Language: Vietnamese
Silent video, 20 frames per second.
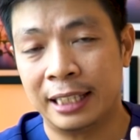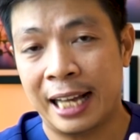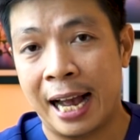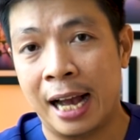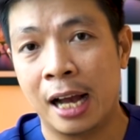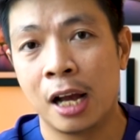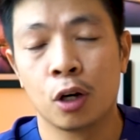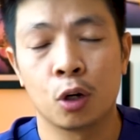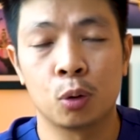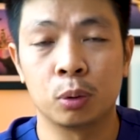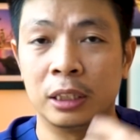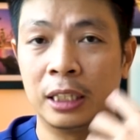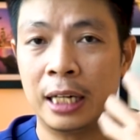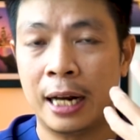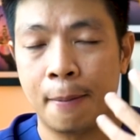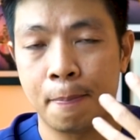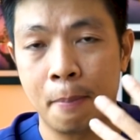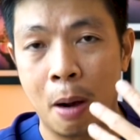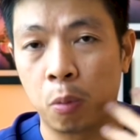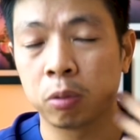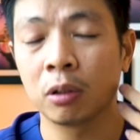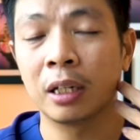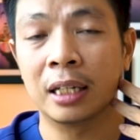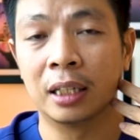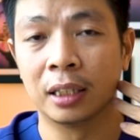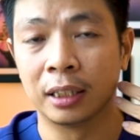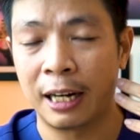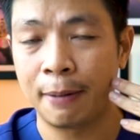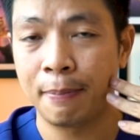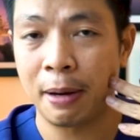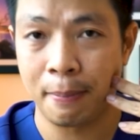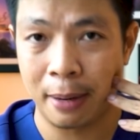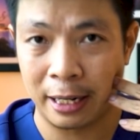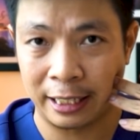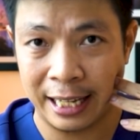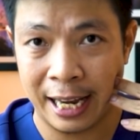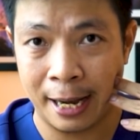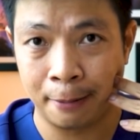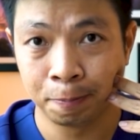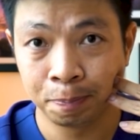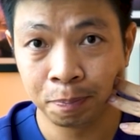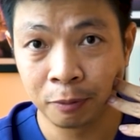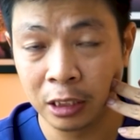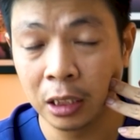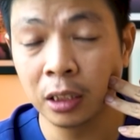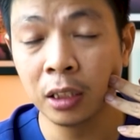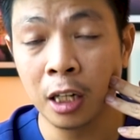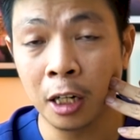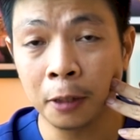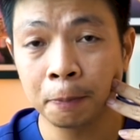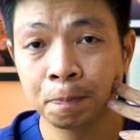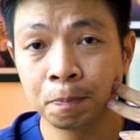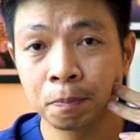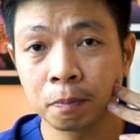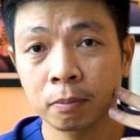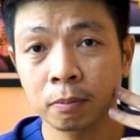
da cũng như là bóng ở trên bề mặt da, giữ nước.